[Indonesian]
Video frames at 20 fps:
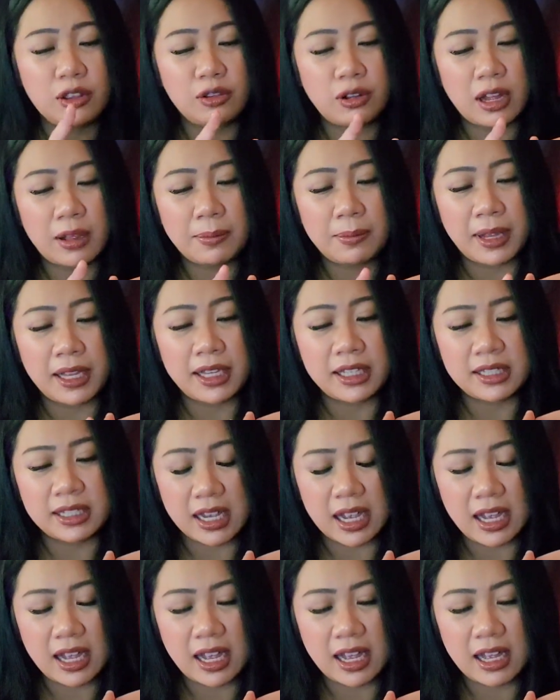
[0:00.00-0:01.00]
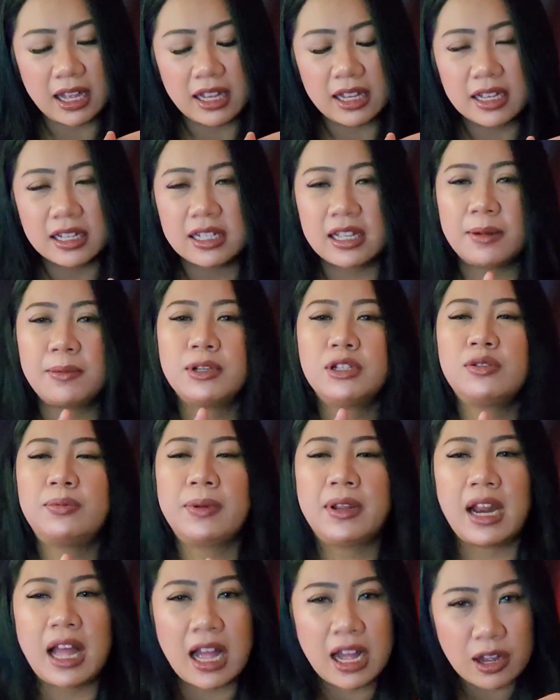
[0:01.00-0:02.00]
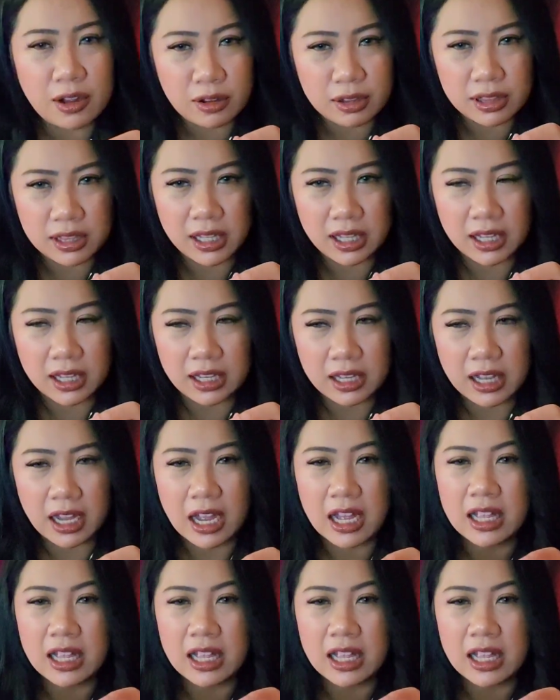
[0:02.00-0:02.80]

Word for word: Tukang beca sama supir angkot nih.